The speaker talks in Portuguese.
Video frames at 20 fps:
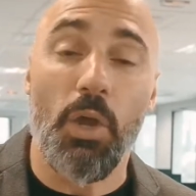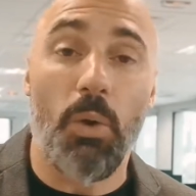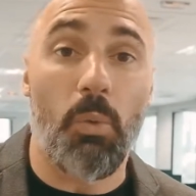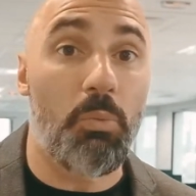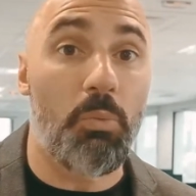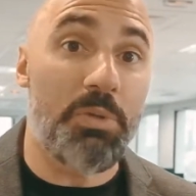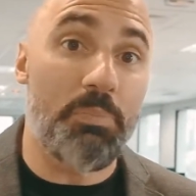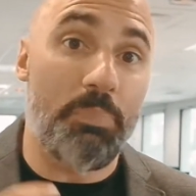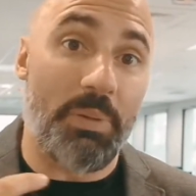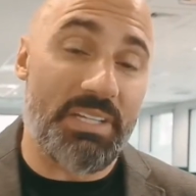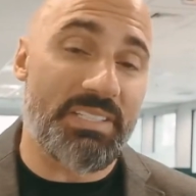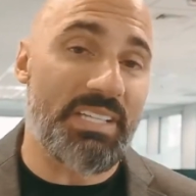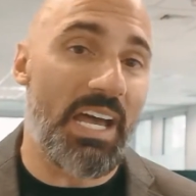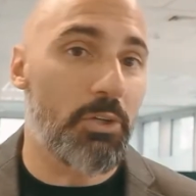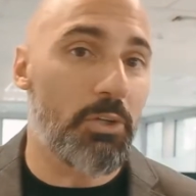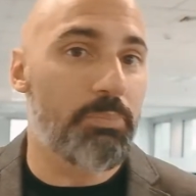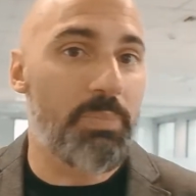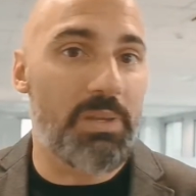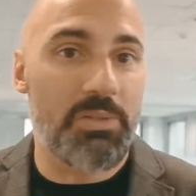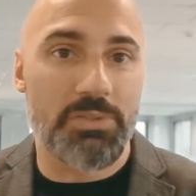Um
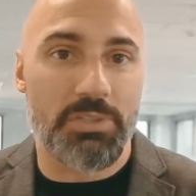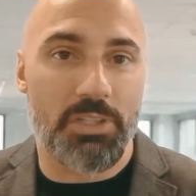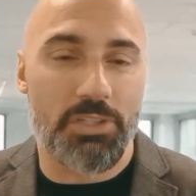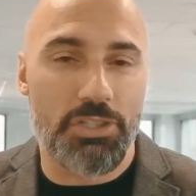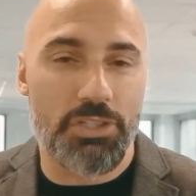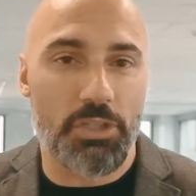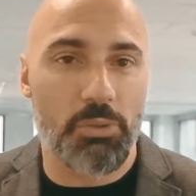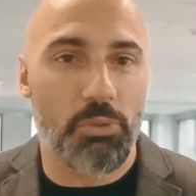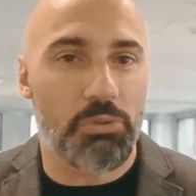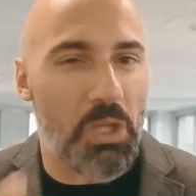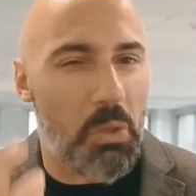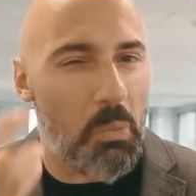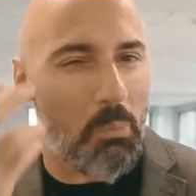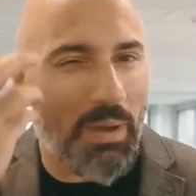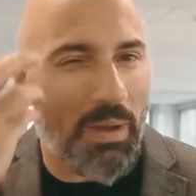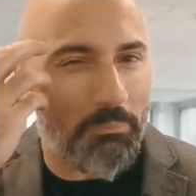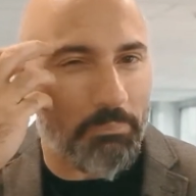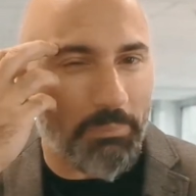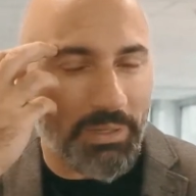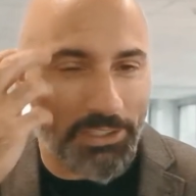empresário bem-sucedido tem
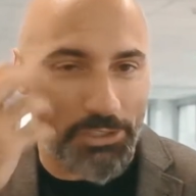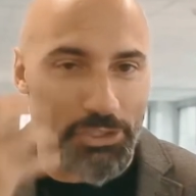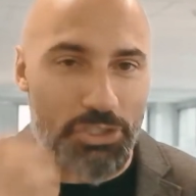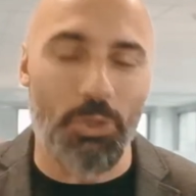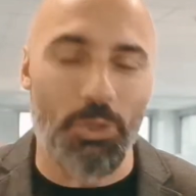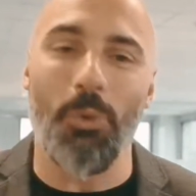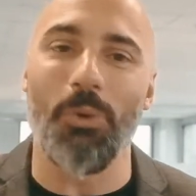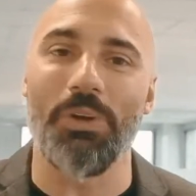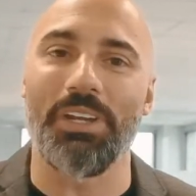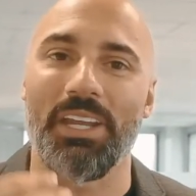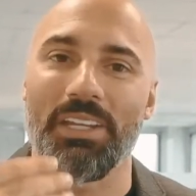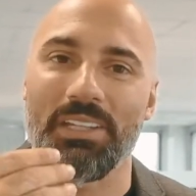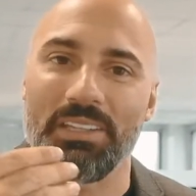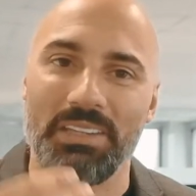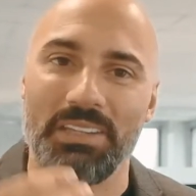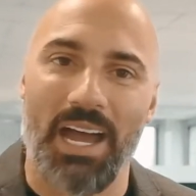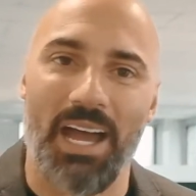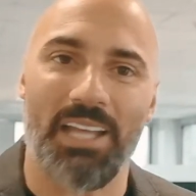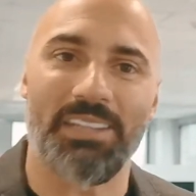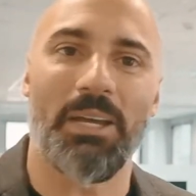uma mente
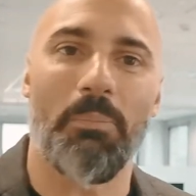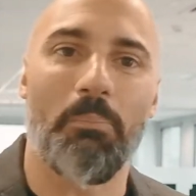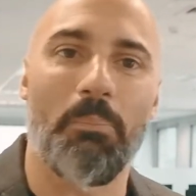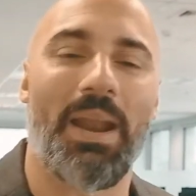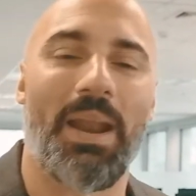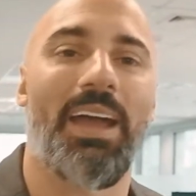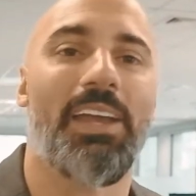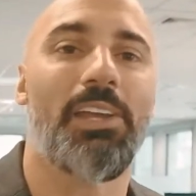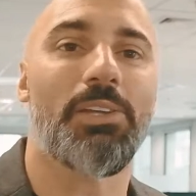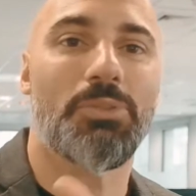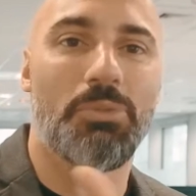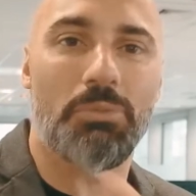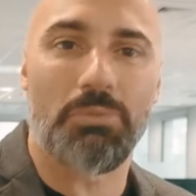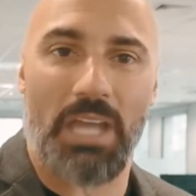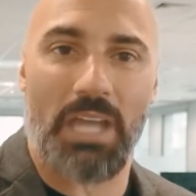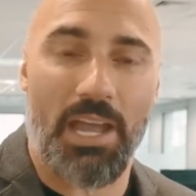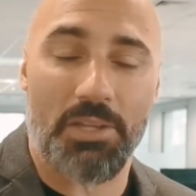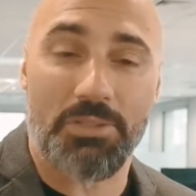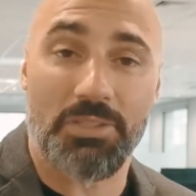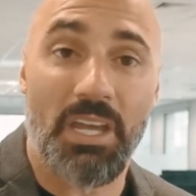orientada para
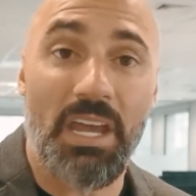resultados.